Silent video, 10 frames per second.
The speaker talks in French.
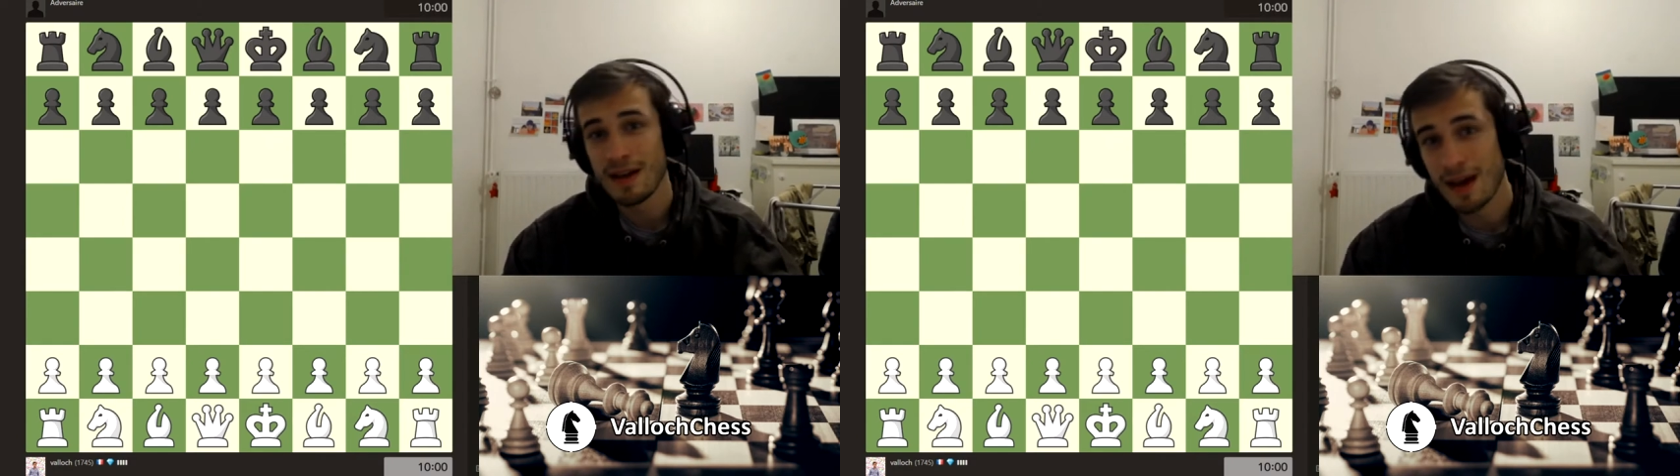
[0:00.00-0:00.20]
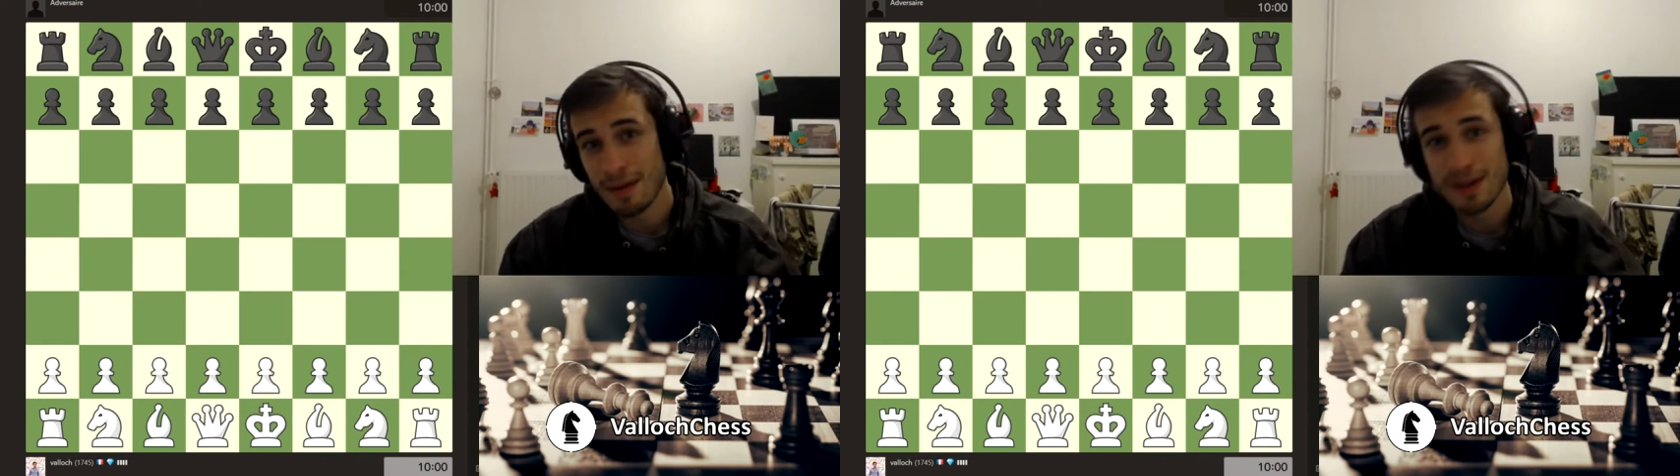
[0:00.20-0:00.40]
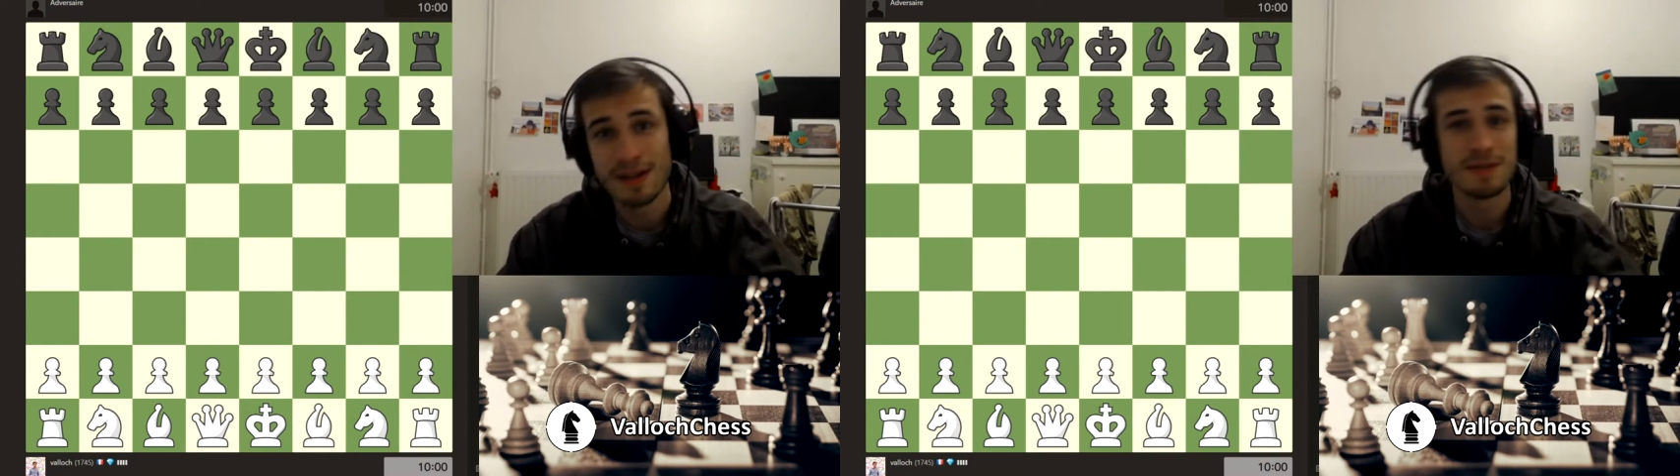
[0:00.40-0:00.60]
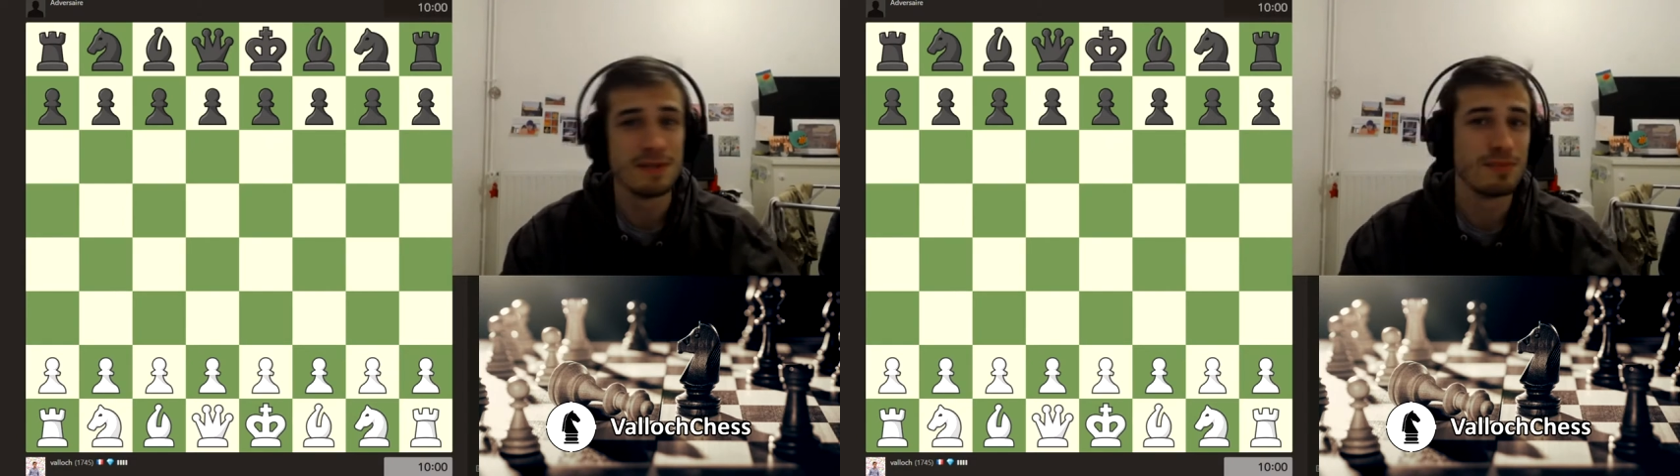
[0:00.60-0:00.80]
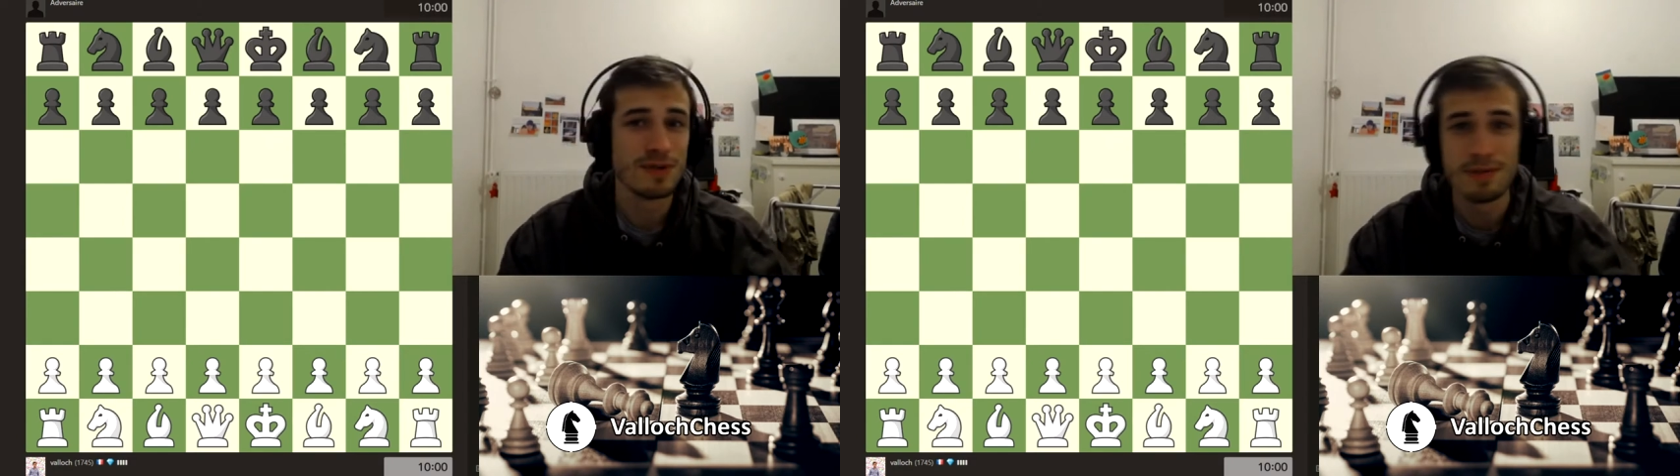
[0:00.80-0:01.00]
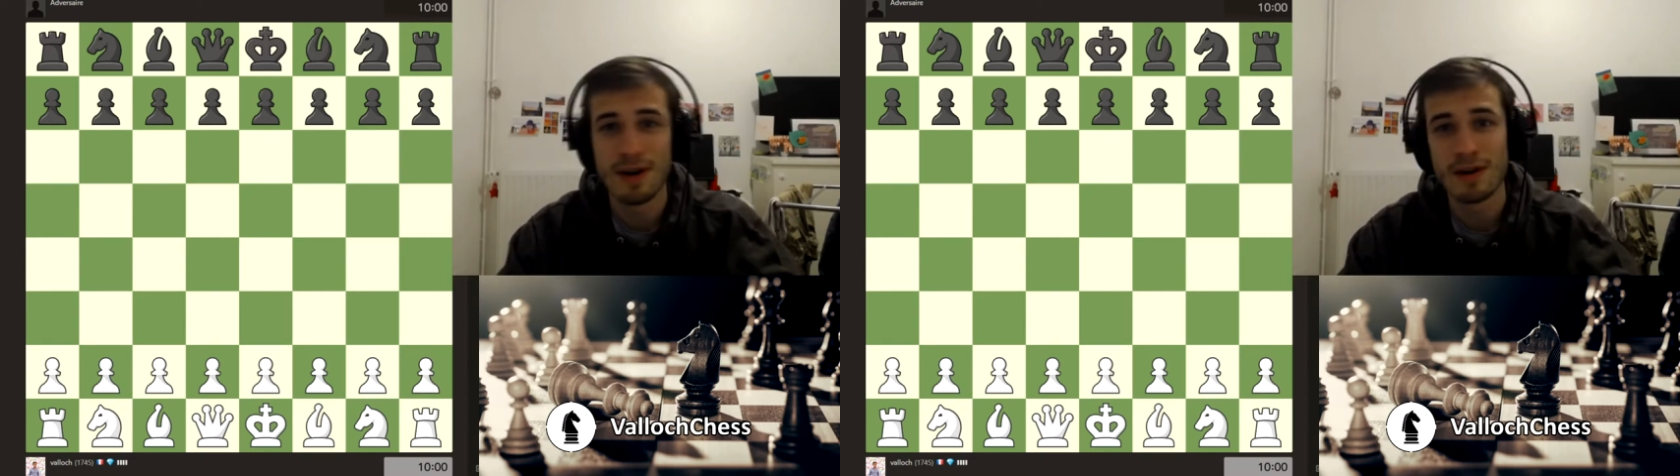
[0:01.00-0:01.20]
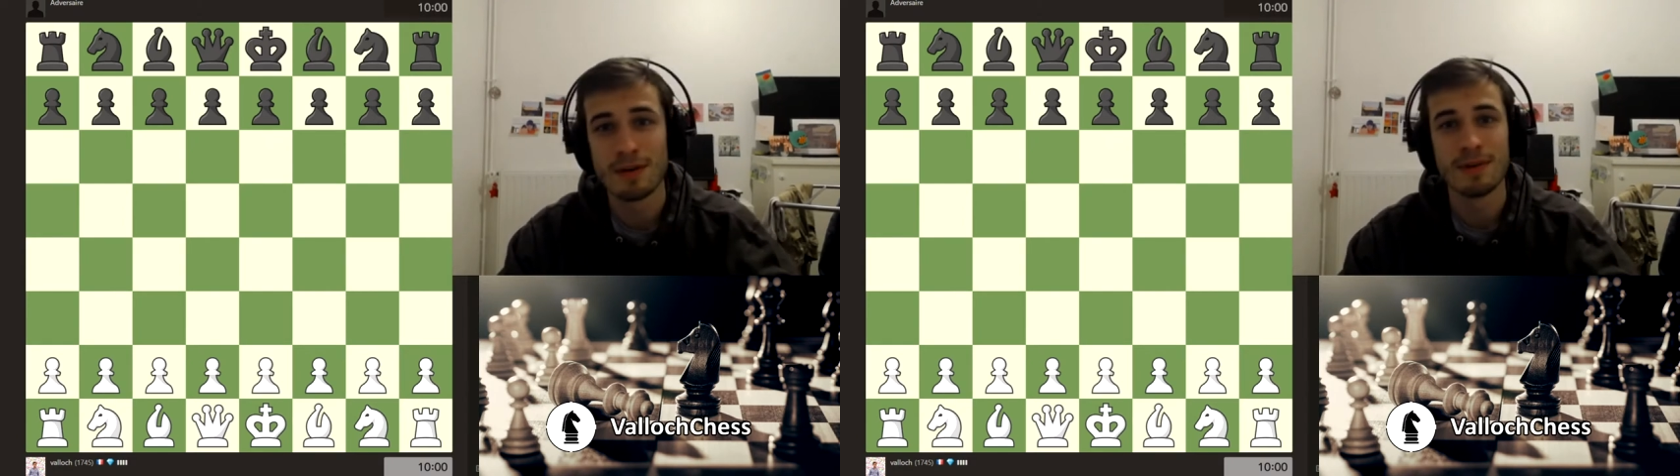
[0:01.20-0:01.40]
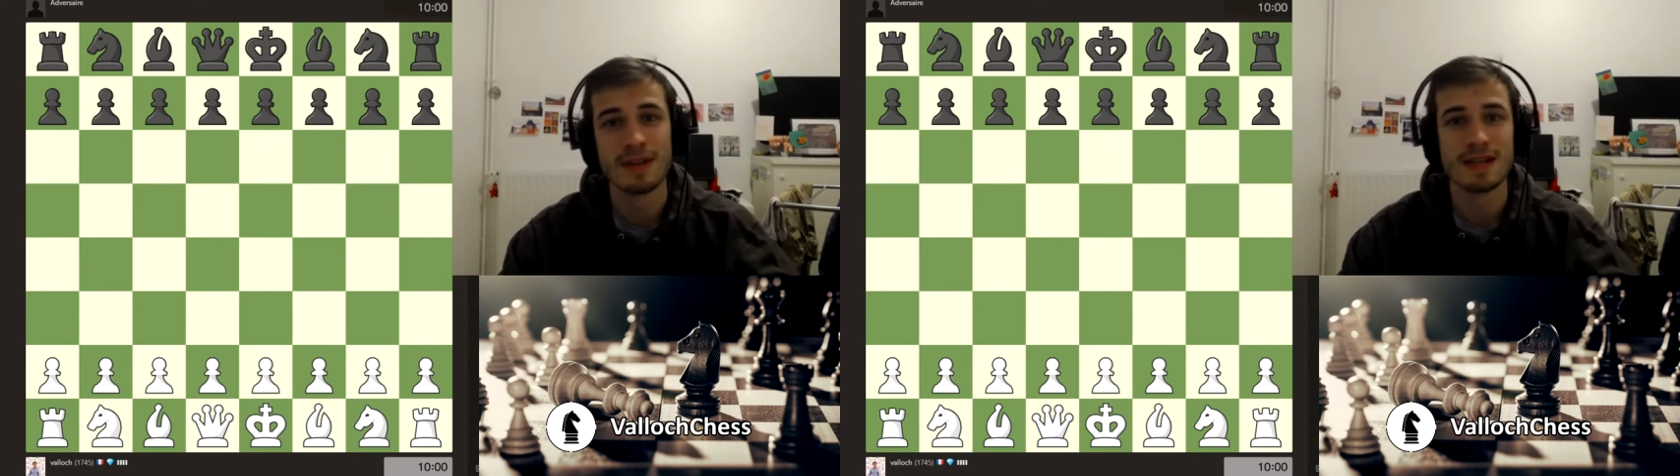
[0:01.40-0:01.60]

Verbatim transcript: à mettre un petit pouce bleu, un commentaire,